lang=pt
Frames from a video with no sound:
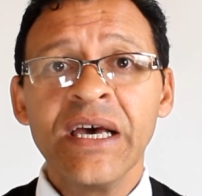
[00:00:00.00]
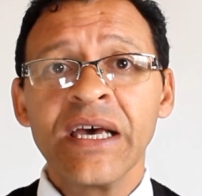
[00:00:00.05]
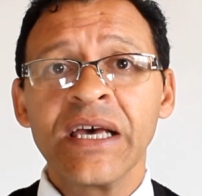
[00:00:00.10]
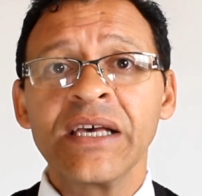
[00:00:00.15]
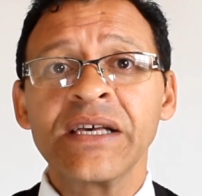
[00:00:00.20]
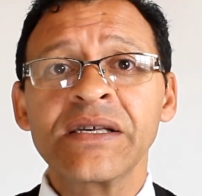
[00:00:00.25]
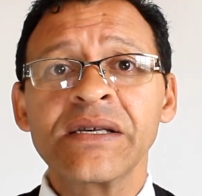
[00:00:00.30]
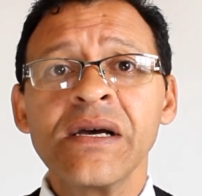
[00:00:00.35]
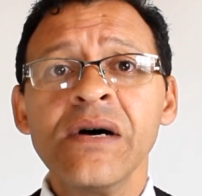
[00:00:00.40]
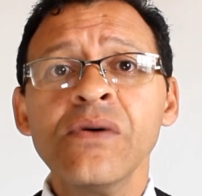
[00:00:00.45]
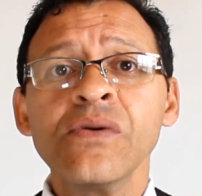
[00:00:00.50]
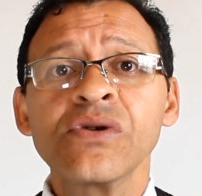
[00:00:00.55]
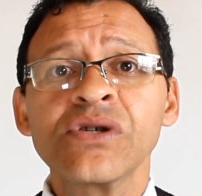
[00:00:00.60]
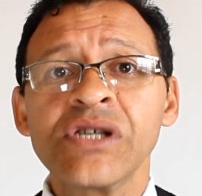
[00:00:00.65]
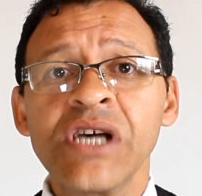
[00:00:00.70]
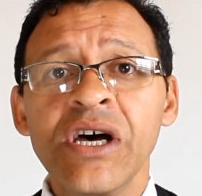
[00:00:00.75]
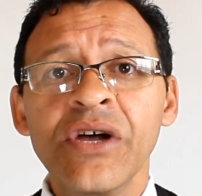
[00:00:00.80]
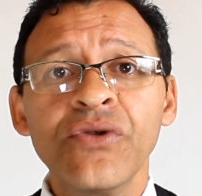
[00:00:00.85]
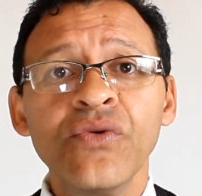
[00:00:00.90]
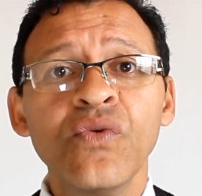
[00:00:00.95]
Estão
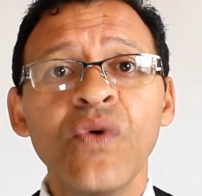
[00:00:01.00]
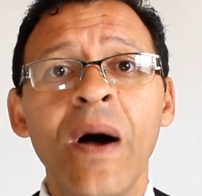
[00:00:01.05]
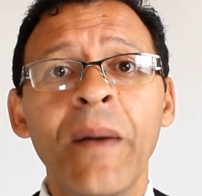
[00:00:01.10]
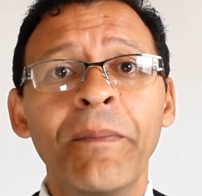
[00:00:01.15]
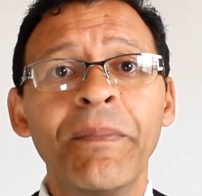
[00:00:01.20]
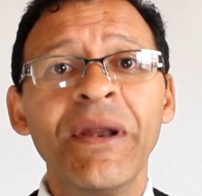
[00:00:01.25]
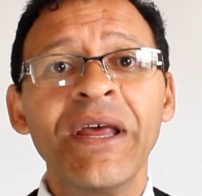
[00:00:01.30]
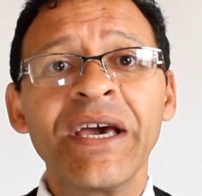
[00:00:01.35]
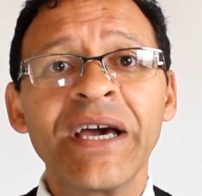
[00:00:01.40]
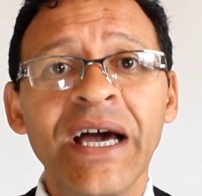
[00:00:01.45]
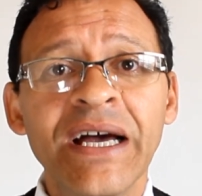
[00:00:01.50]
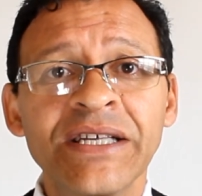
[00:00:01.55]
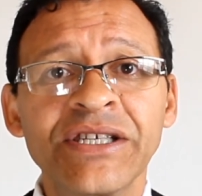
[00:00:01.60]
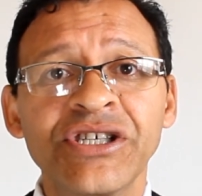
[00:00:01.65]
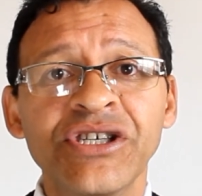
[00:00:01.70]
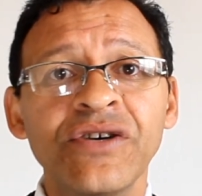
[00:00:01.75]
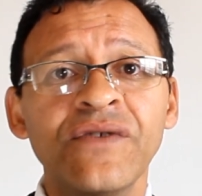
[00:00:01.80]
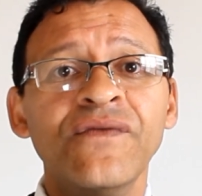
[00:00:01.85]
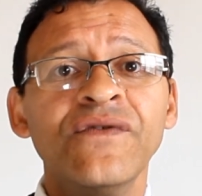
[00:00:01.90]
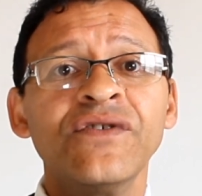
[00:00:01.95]
usando o
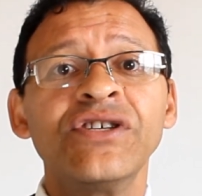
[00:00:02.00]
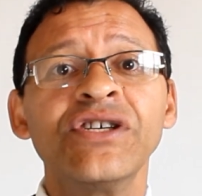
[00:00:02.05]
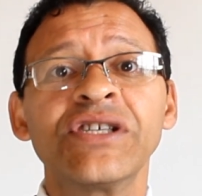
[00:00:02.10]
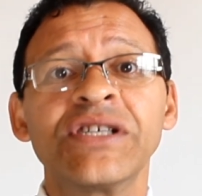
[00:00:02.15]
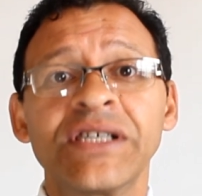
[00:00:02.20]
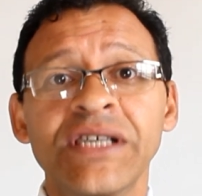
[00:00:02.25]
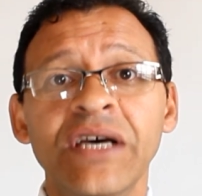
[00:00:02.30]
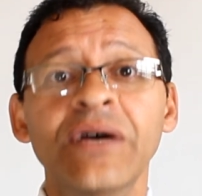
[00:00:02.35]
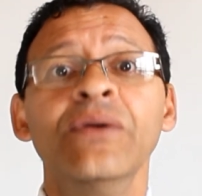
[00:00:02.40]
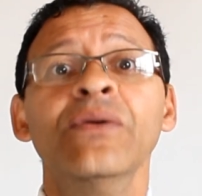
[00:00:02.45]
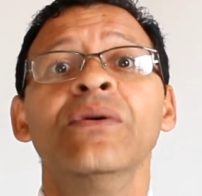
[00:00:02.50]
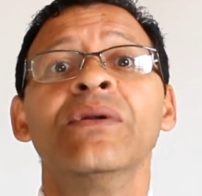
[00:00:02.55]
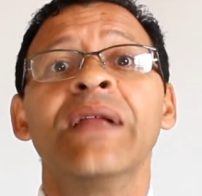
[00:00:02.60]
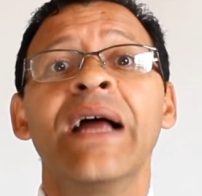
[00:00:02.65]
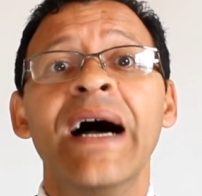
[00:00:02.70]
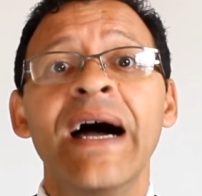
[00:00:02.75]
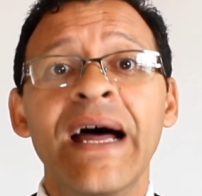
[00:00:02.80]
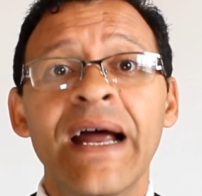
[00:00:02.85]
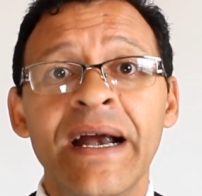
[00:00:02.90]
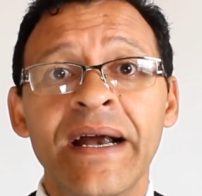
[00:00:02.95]
aplicativo de
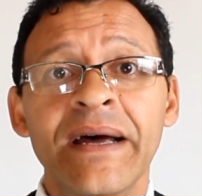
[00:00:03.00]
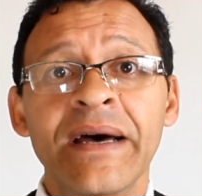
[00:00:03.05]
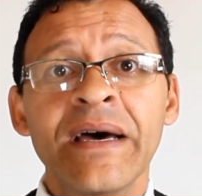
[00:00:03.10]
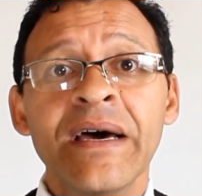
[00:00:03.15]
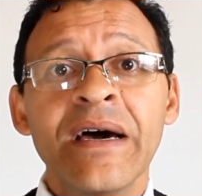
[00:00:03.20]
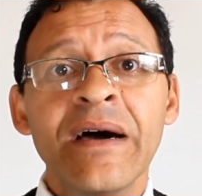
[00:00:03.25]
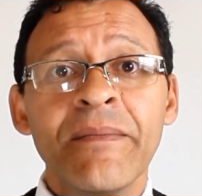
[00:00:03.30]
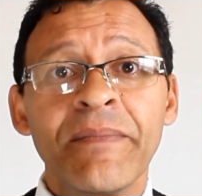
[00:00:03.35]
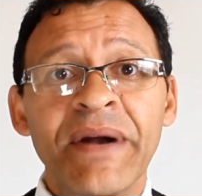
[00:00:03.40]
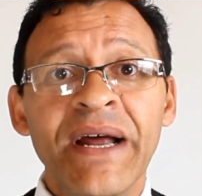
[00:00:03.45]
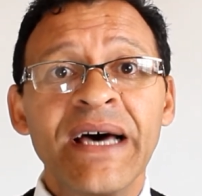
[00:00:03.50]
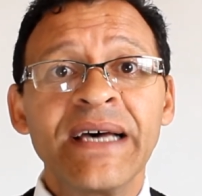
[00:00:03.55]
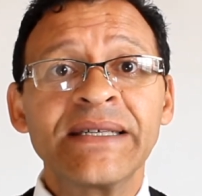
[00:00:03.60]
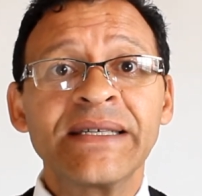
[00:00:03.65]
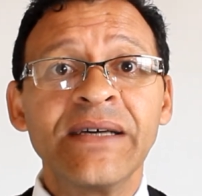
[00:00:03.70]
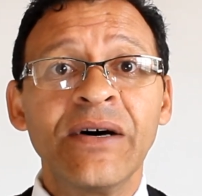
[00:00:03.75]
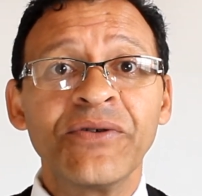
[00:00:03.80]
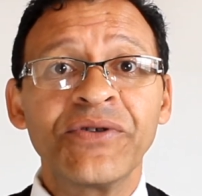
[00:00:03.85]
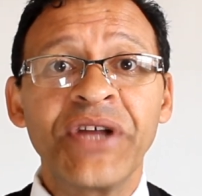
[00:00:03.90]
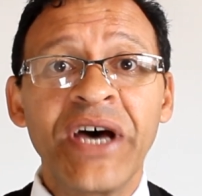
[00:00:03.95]
celular para
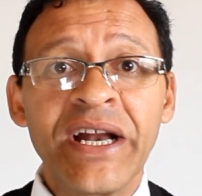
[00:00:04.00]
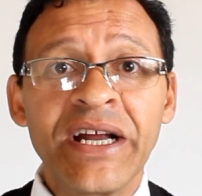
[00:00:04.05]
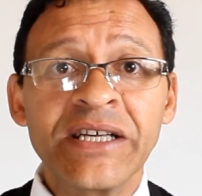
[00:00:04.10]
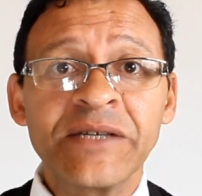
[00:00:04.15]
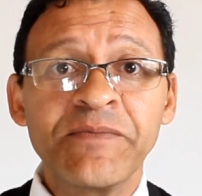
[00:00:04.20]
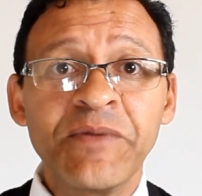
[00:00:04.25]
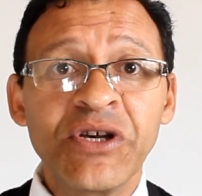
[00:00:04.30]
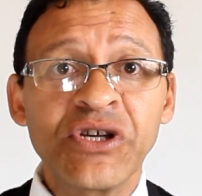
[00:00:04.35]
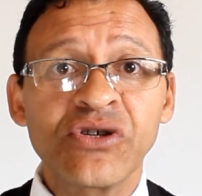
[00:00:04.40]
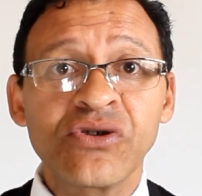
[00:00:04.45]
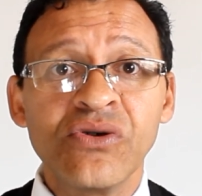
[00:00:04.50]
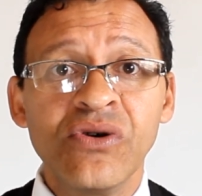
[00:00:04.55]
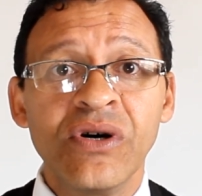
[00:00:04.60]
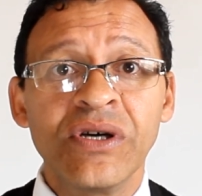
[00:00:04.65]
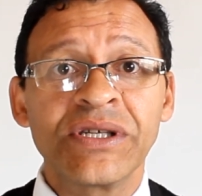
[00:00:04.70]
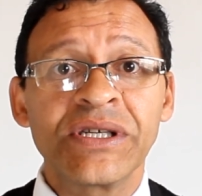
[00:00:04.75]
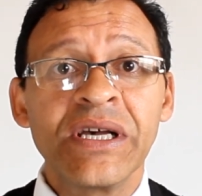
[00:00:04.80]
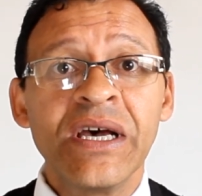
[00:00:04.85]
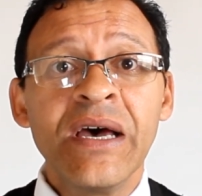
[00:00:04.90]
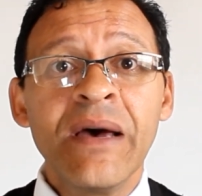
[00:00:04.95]
assaltar as
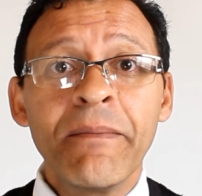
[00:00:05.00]
pessoas.